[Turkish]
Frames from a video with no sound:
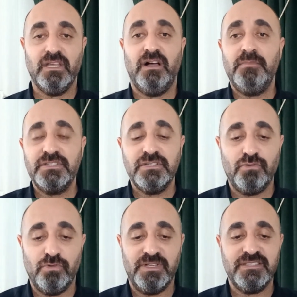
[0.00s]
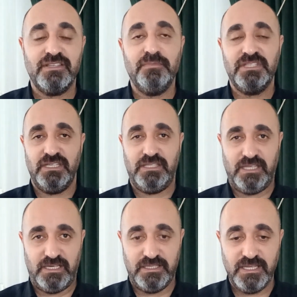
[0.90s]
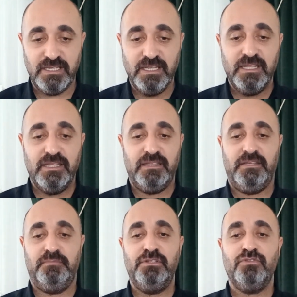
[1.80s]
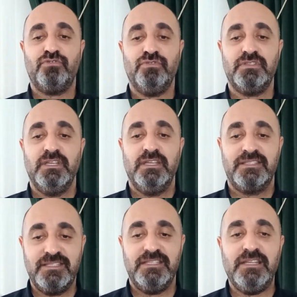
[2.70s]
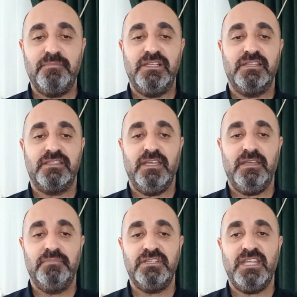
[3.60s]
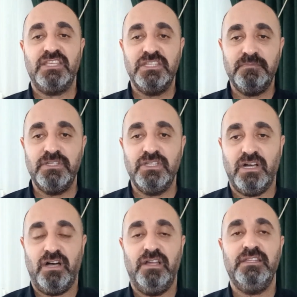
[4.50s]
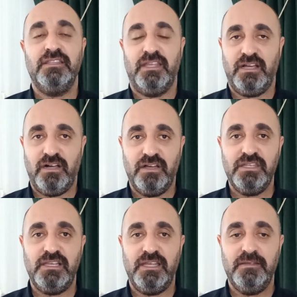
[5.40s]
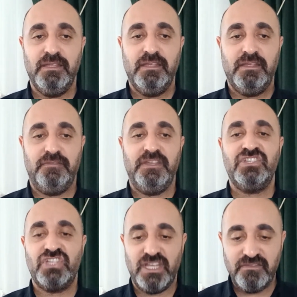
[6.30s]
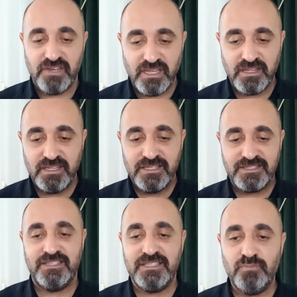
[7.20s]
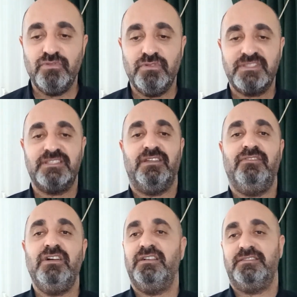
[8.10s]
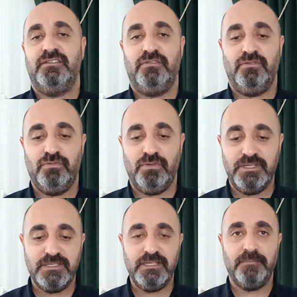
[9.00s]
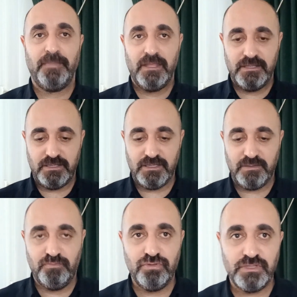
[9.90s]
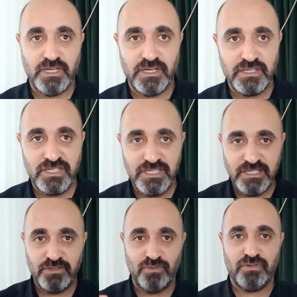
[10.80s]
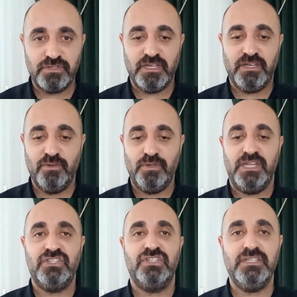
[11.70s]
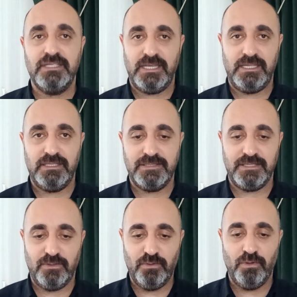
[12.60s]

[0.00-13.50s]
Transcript: Amacın olması tabii ki yeterli değil. biliyorsunuz sizinle birlikte bir ekip halinde aile ve çevre sizi bu sınava hazırlıyor. Dolayısıyla e, burada kilit nokta öğrencinin kendisi.